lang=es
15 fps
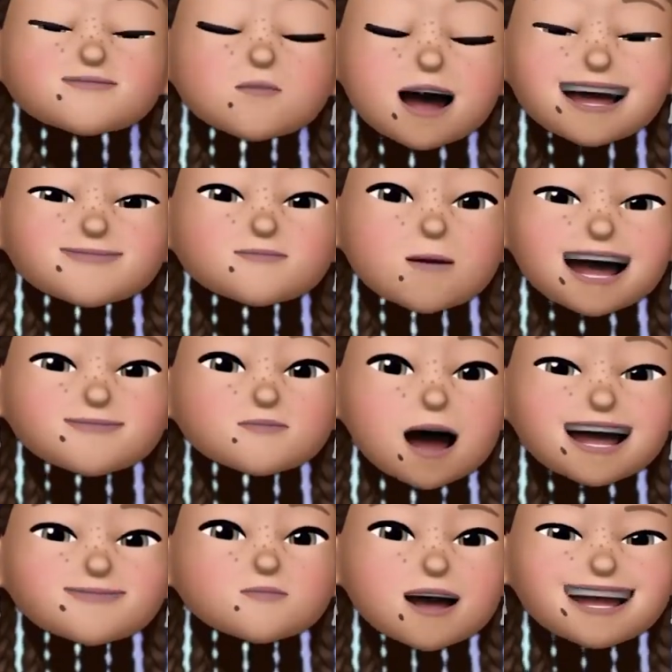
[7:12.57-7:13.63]
están un poco
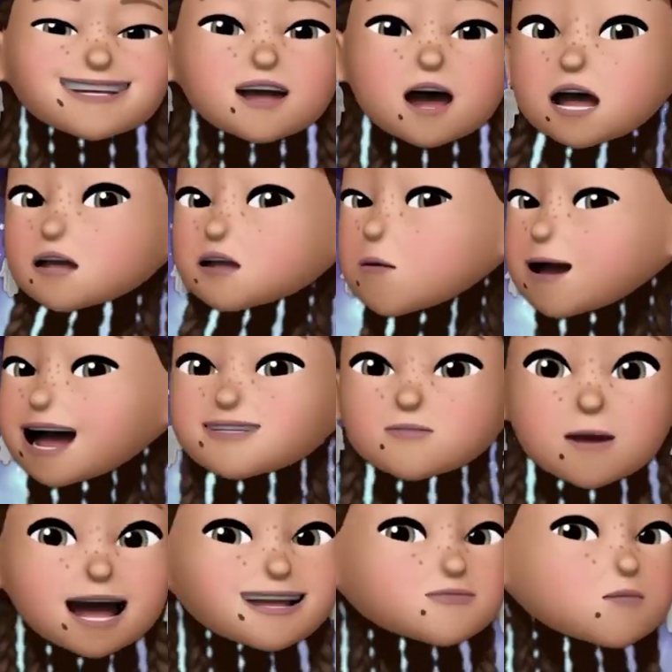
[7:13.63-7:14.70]
difíciles, no
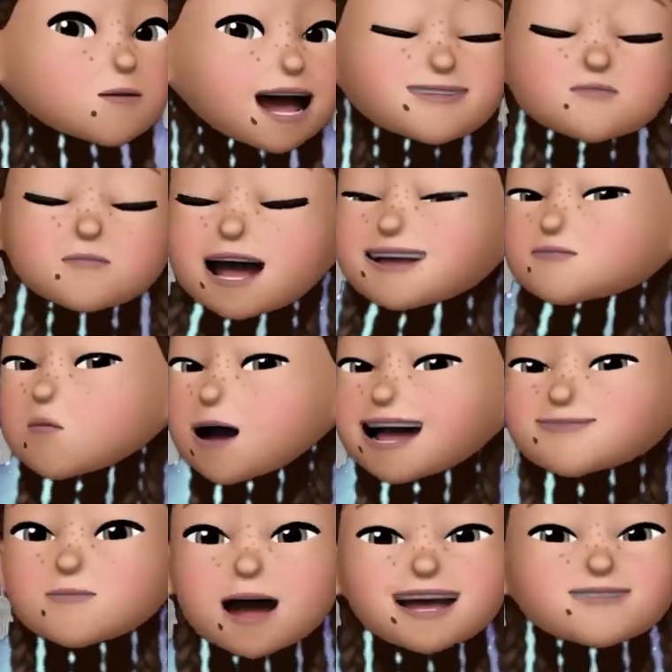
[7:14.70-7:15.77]
será bueno tener una
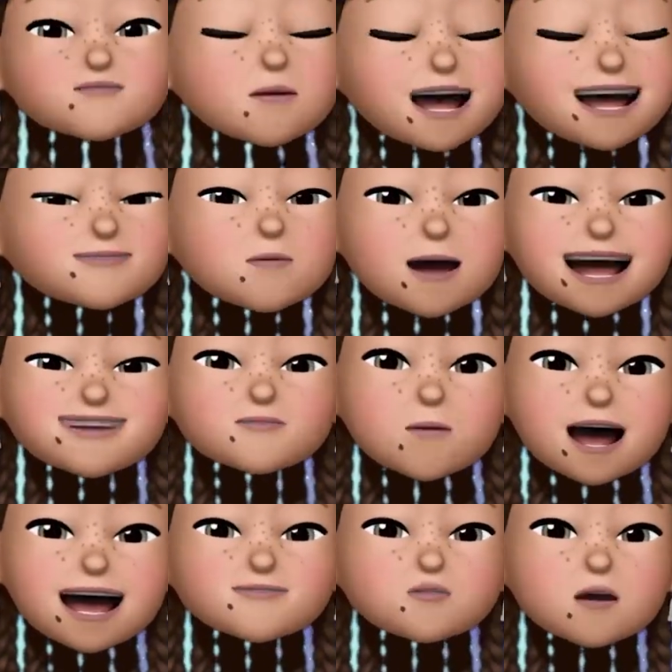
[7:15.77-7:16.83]
conversación sincera el
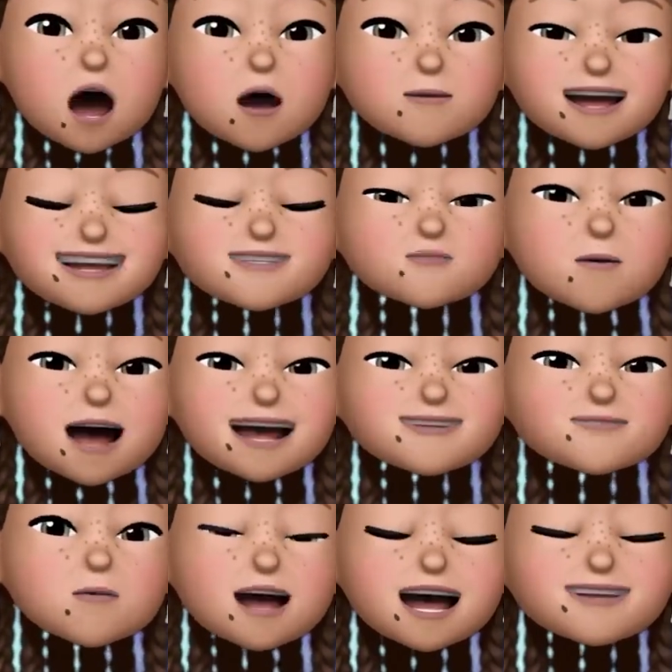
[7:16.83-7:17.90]
día de hoy, ya que
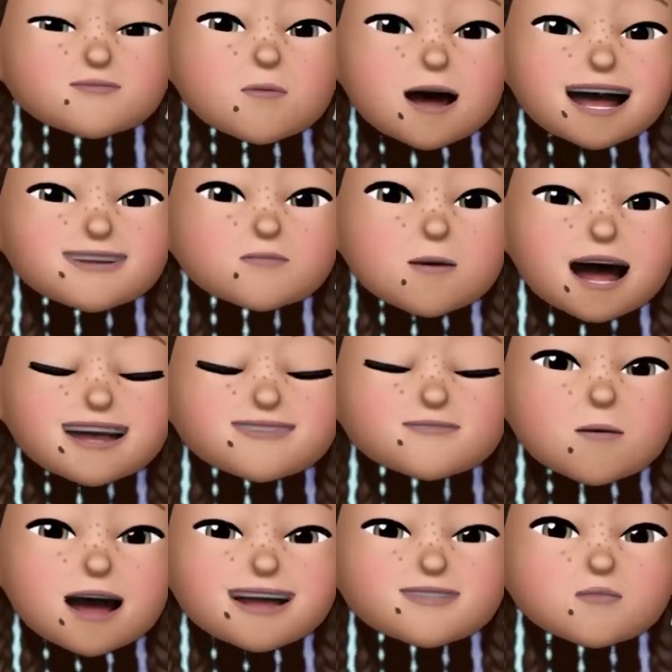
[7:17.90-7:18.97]
podrían formarse
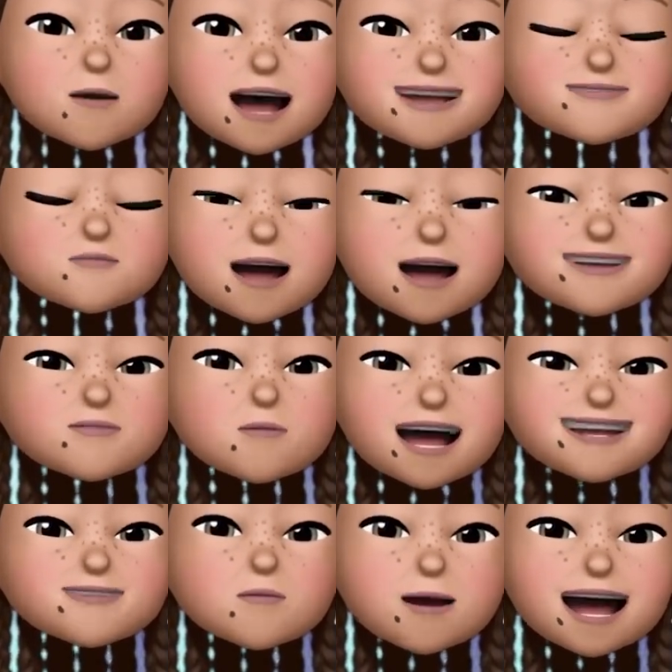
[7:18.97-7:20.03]
discusiones entre
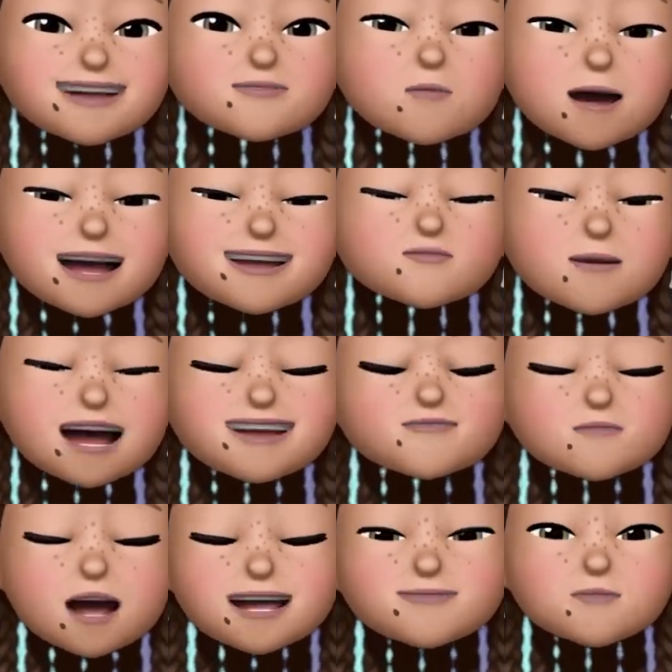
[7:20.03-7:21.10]
ustedes que no les aportarán
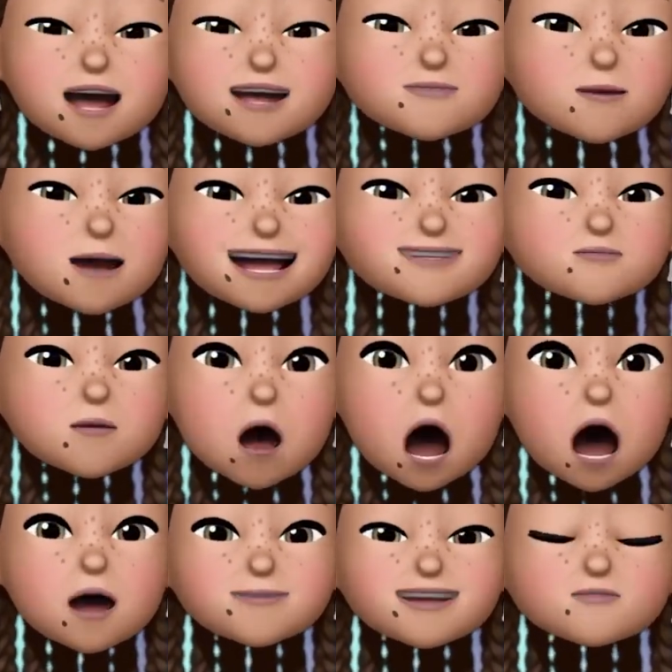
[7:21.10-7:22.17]
nada bueno para el
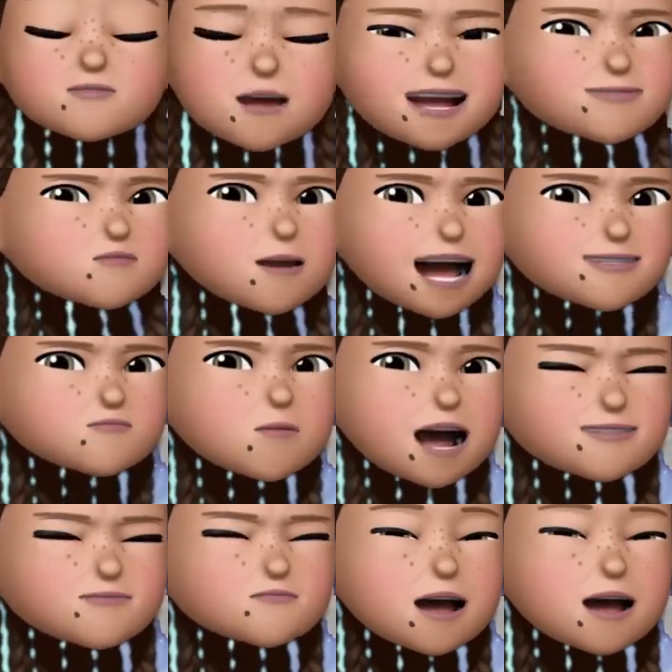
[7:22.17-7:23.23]
futuro, es mejor
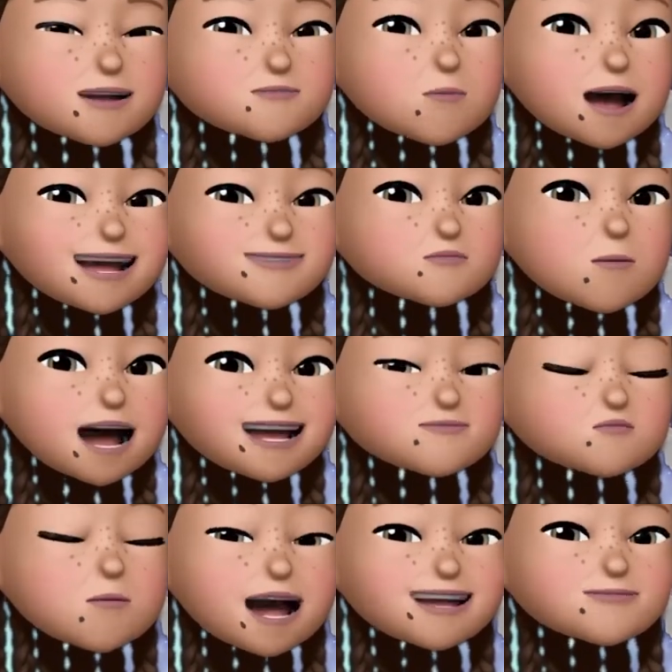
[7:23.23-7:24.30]
esperar un poco y dejar
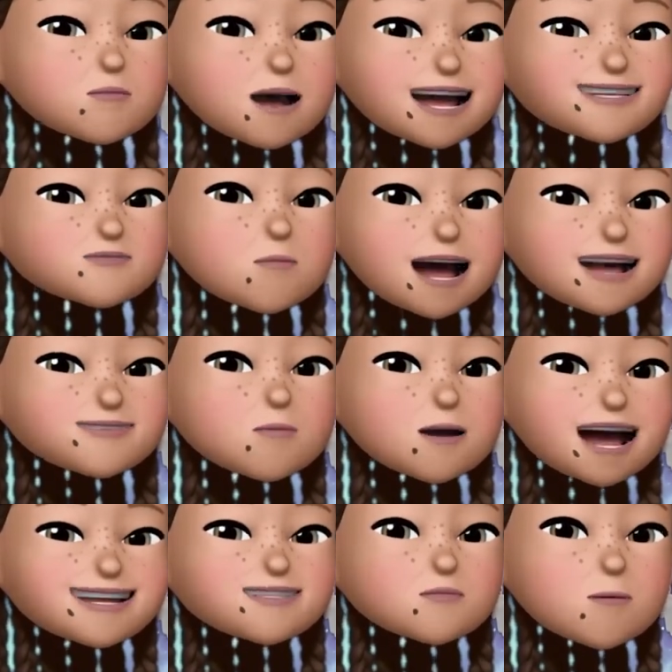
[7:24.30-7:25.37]
esta instancia
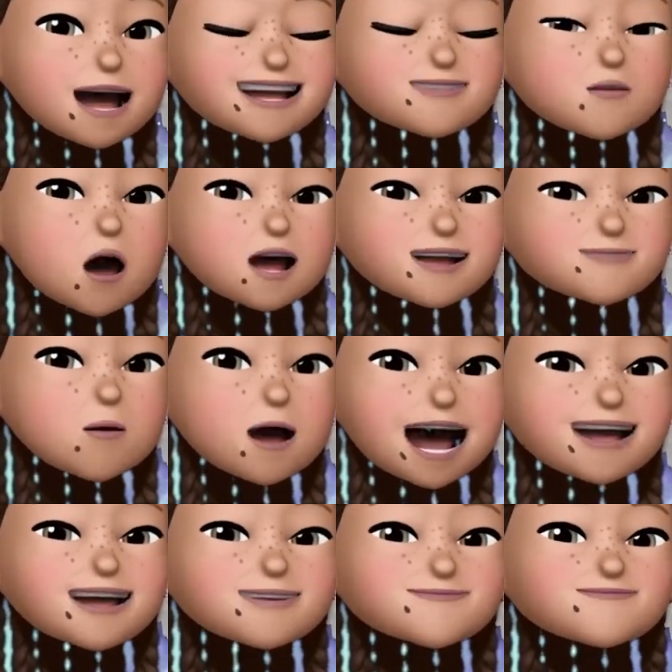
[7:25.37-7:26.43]
importante para otra
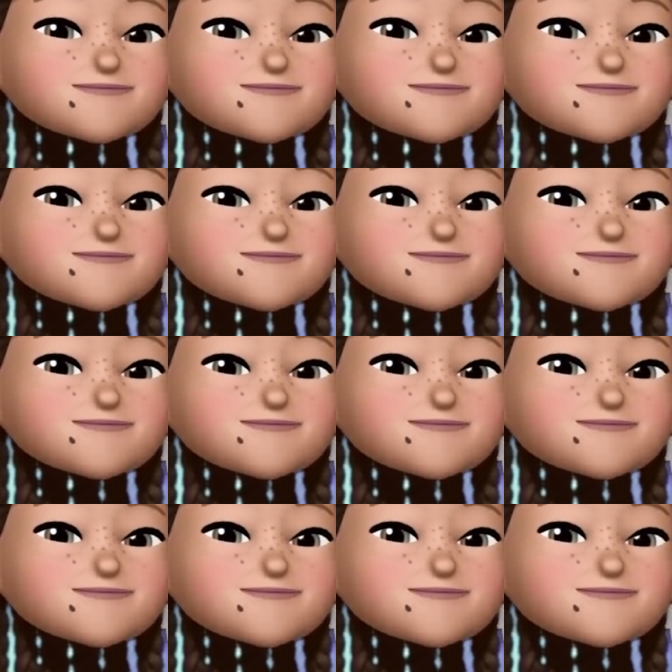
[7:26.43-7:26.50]
jornada.